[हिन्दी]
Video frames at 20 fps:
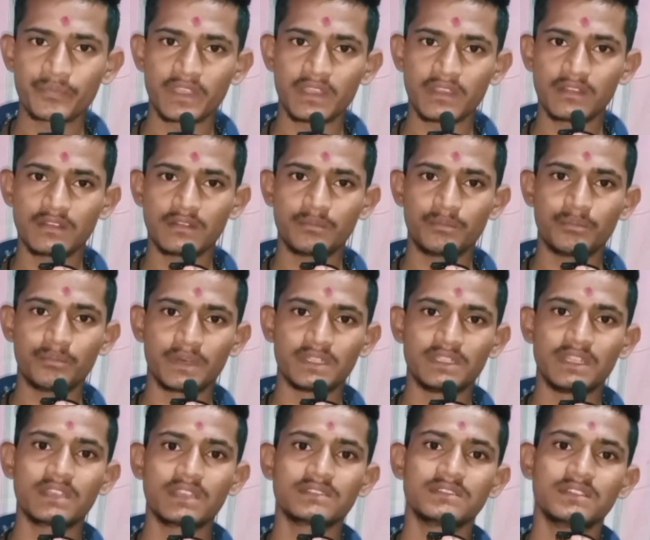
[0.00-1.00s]
एक
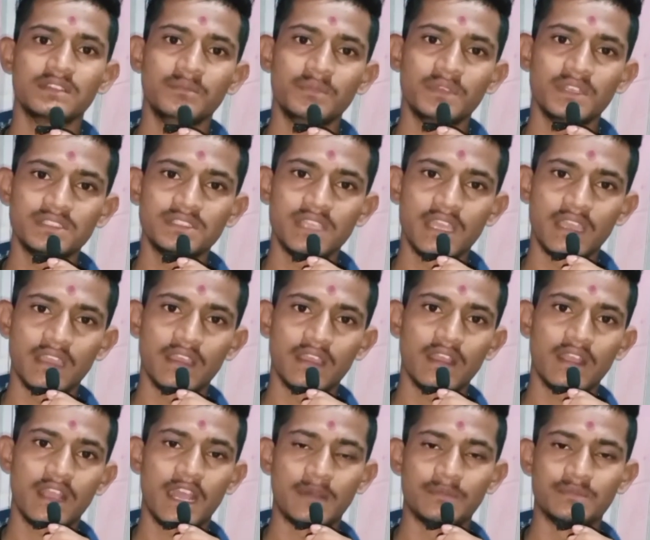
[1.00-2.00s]
पदार्थ से मिल जाएगा
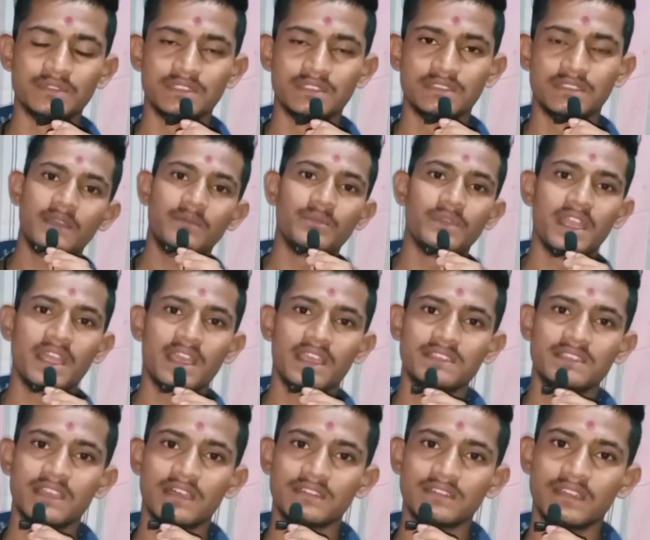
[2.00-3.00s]
काप या
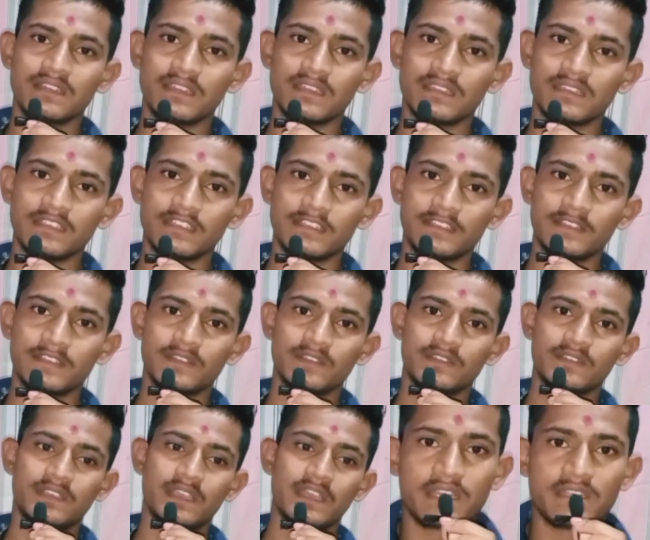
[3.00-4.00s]
मिलाया जाता
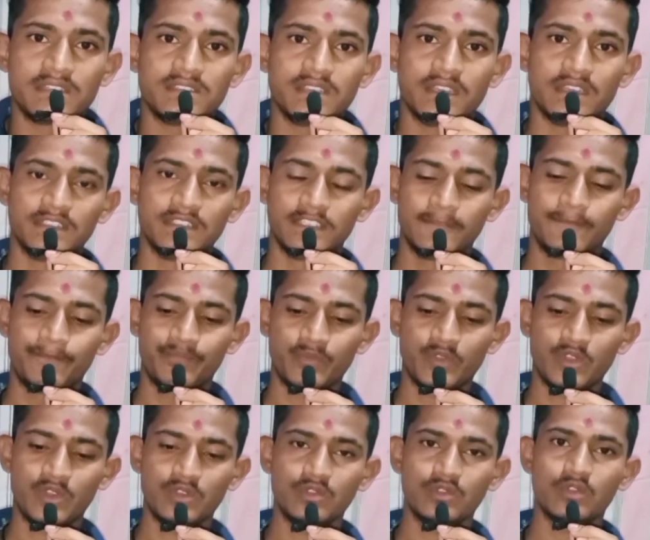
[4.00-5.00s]
है क्या चाहिए
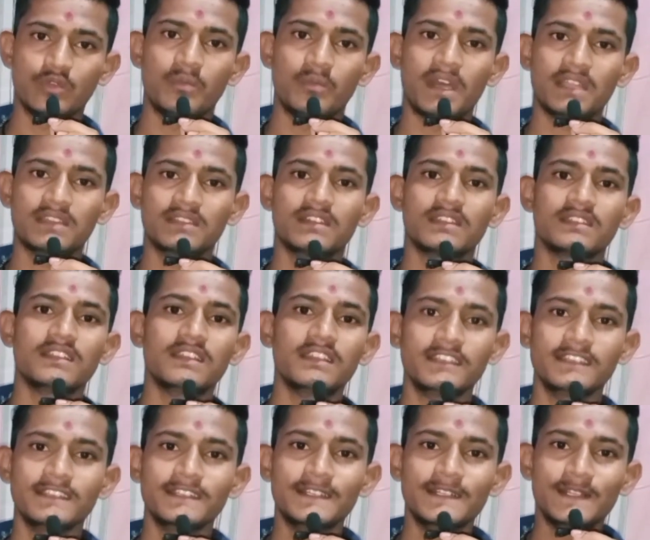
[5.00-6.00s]
तो बात करते हैं